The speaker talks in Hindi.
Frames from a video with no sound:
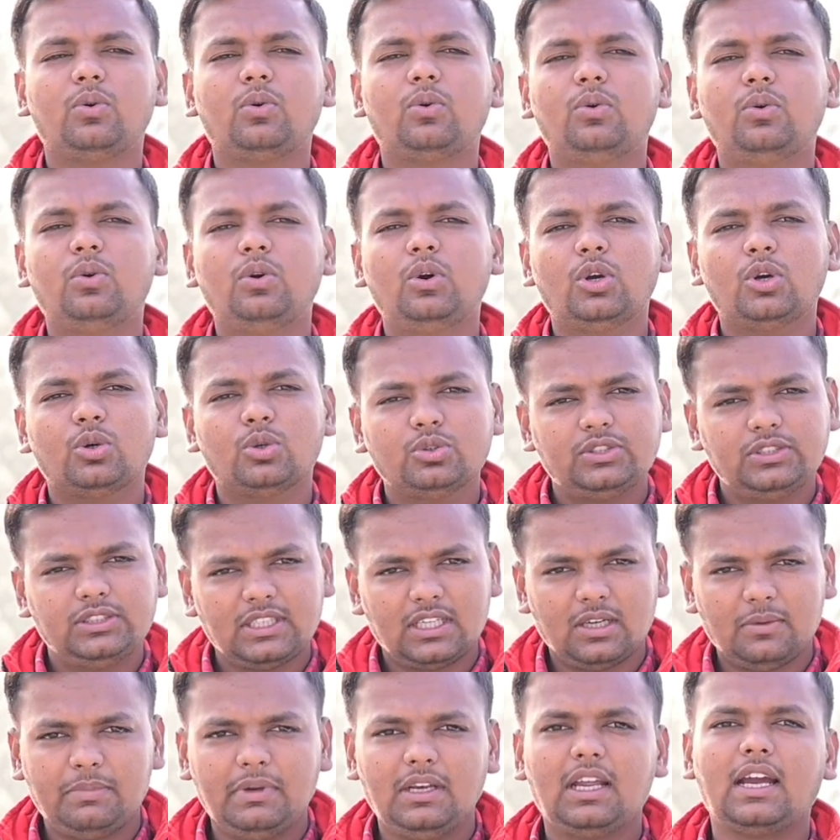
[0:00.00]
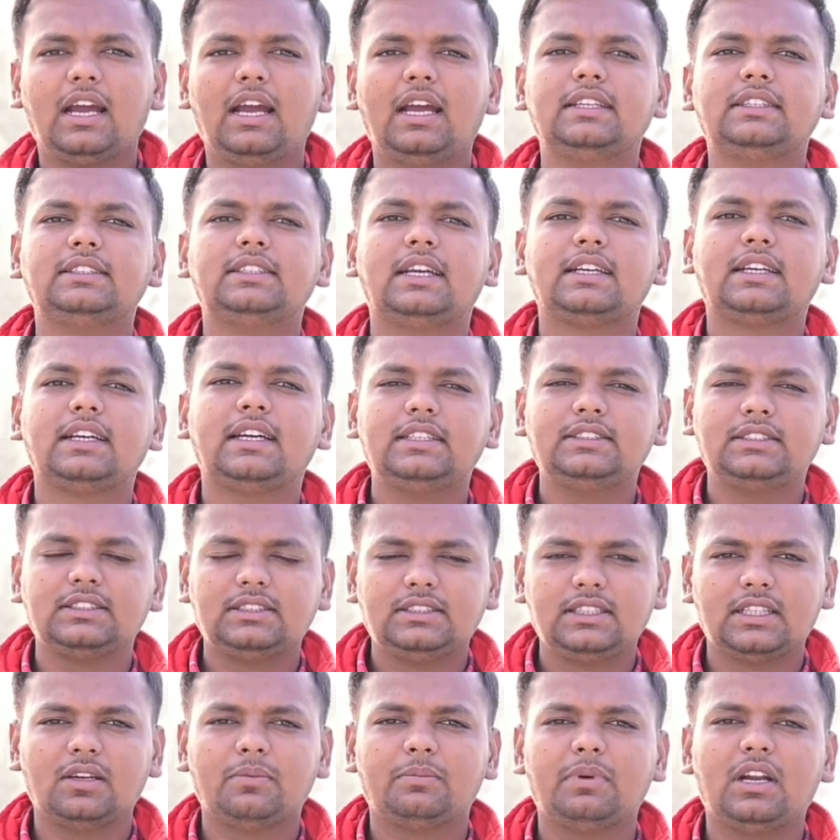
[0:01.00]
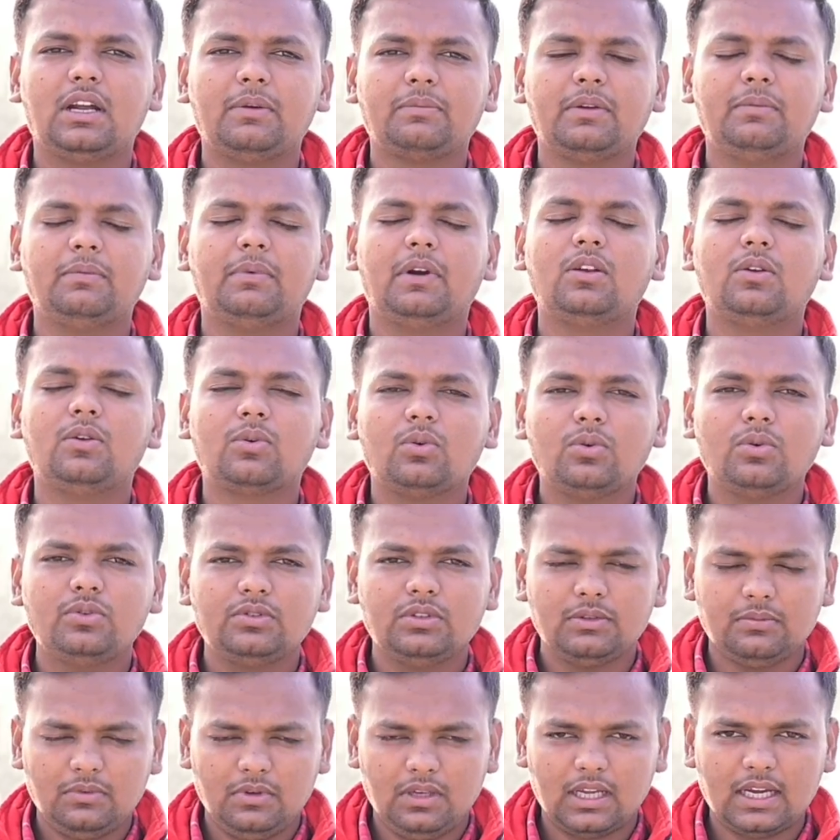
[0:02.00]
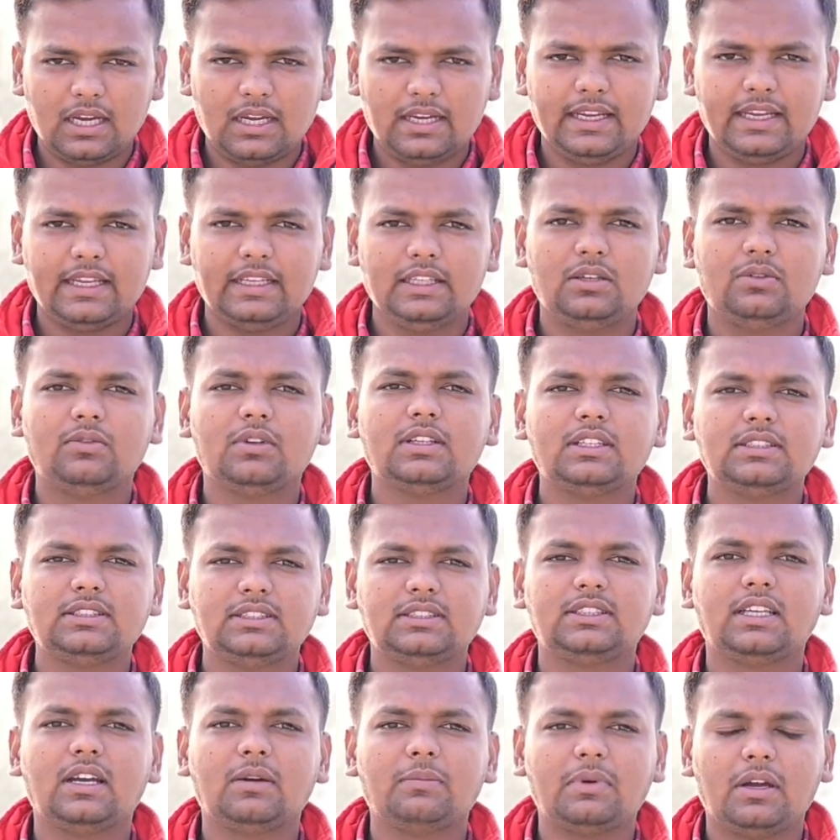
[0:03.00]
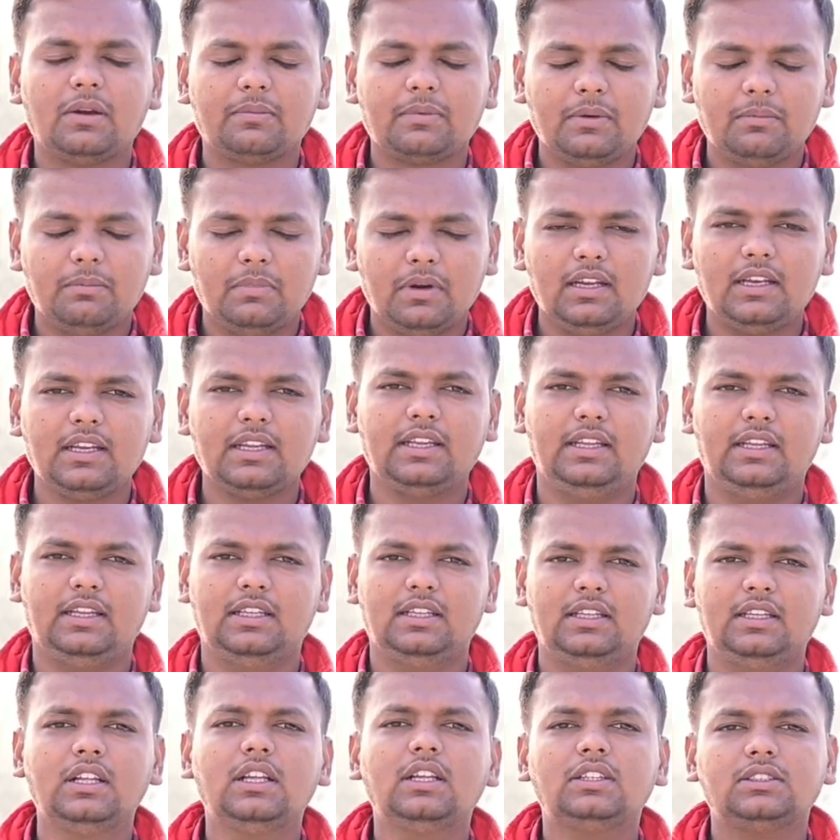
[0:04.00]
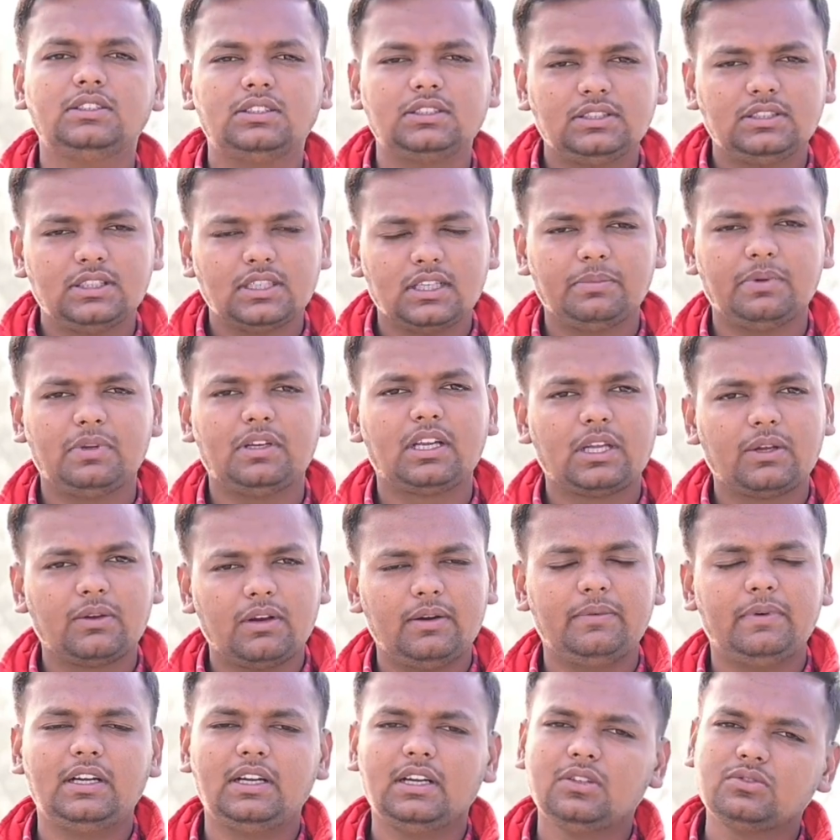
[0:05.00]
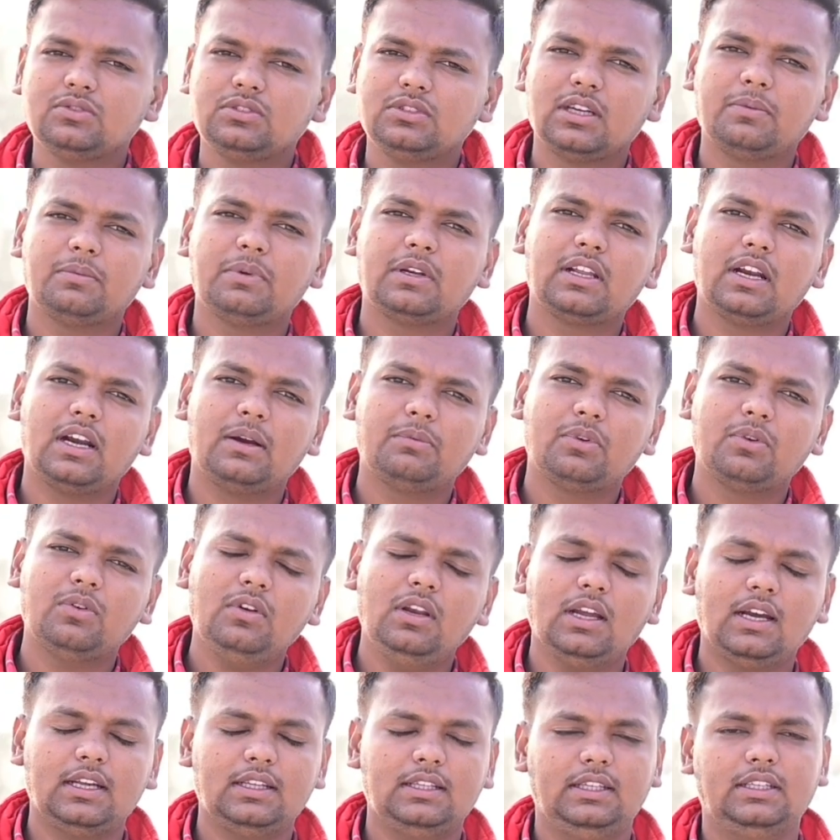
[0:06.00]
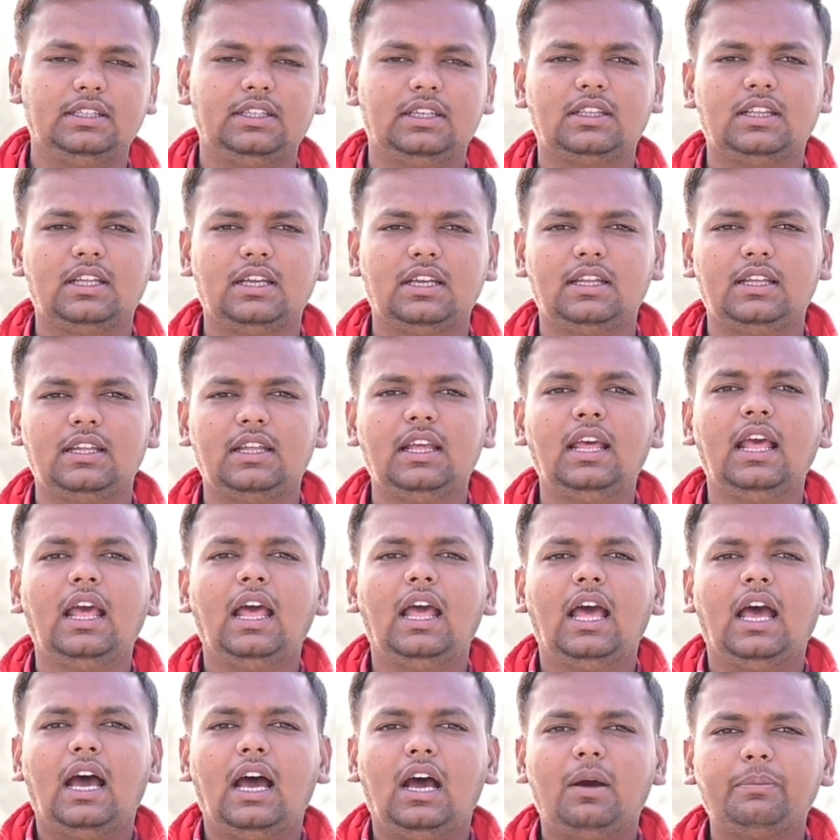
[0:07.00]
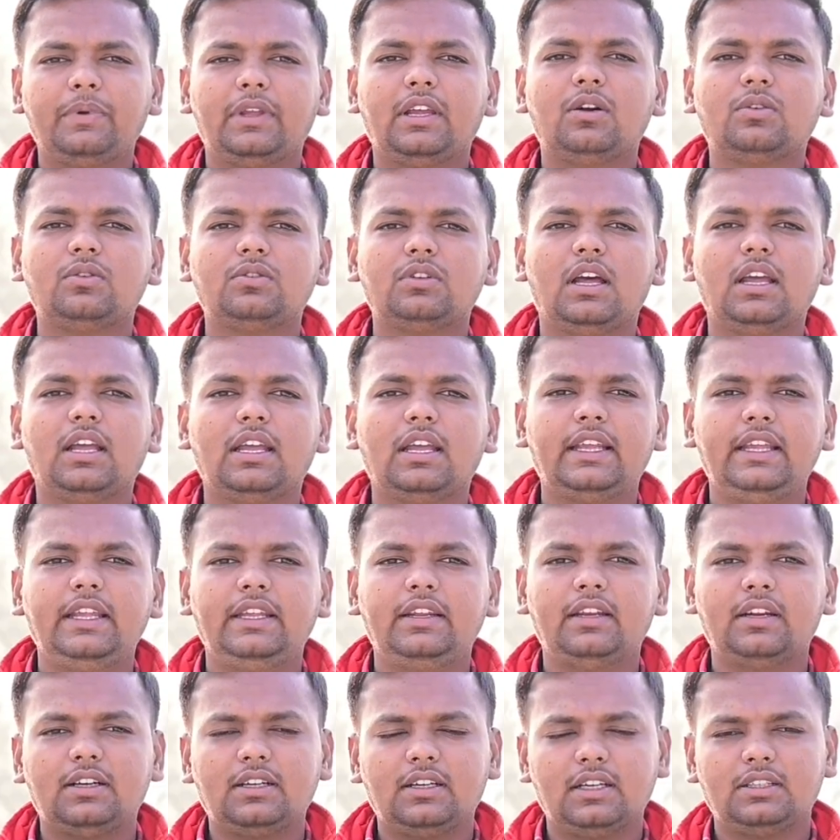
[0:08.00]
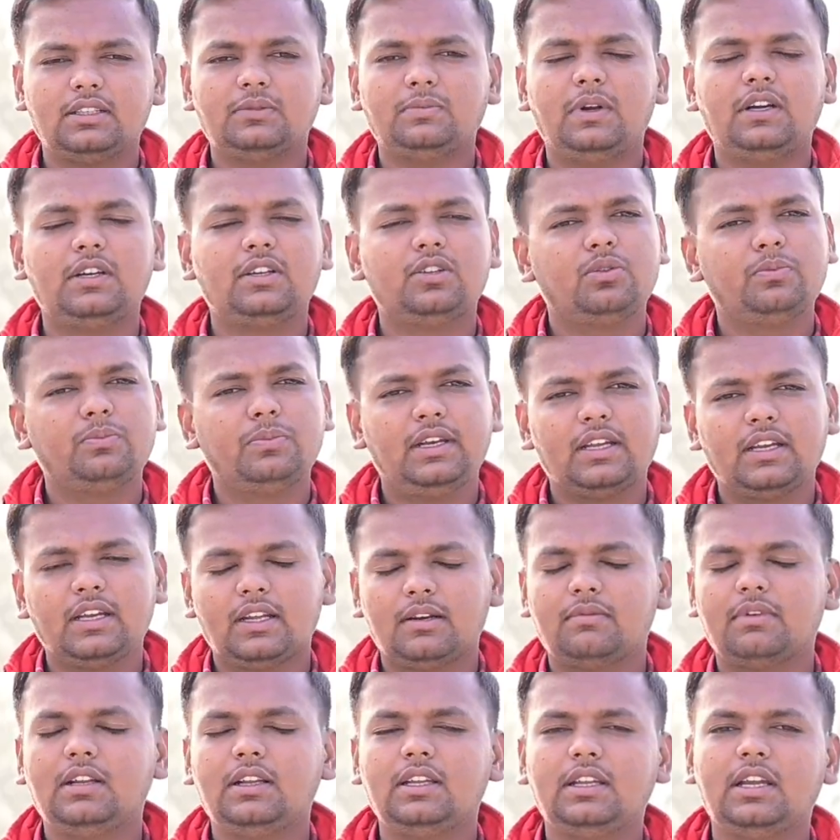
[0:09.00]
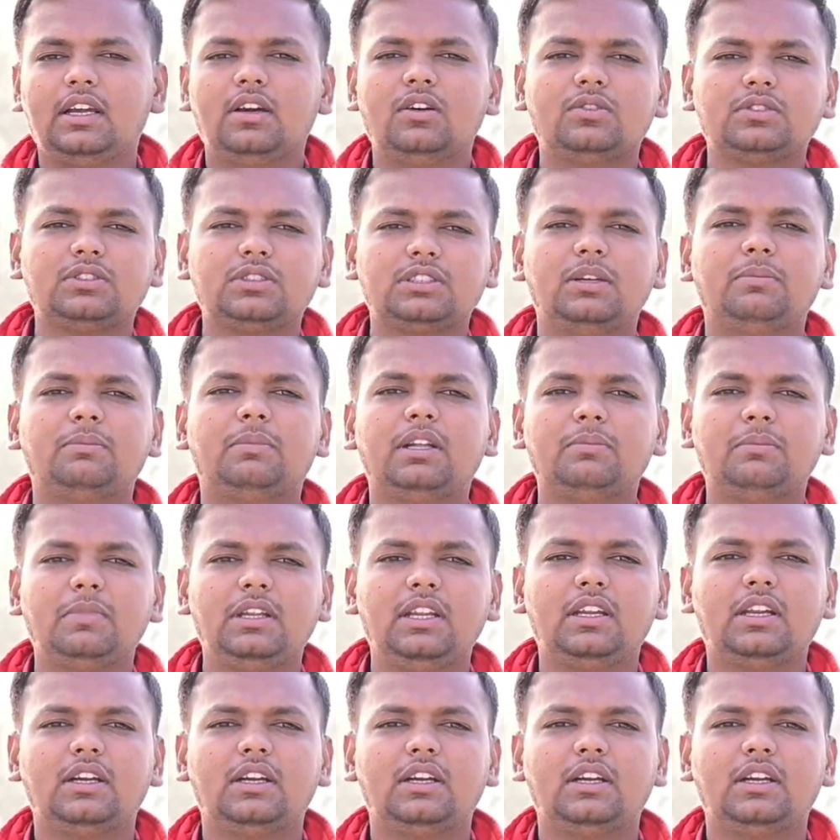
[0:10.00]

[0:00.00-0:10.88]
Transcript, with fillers: को उस जगह पर लगाया जाएगा जिस जगह पर आपके बालों को लगाने की ज़रूरत है जिस जगह पर आपके बाल नहीं है जिस जगह पर रिक्वायरमेंट है उस जगह पर ग्राफ्ट को लगा दिया जाता है अब क्या होता कि हेयर ट्रांसप्लांट तो मैंने करवा लिया उसके बाद मेरी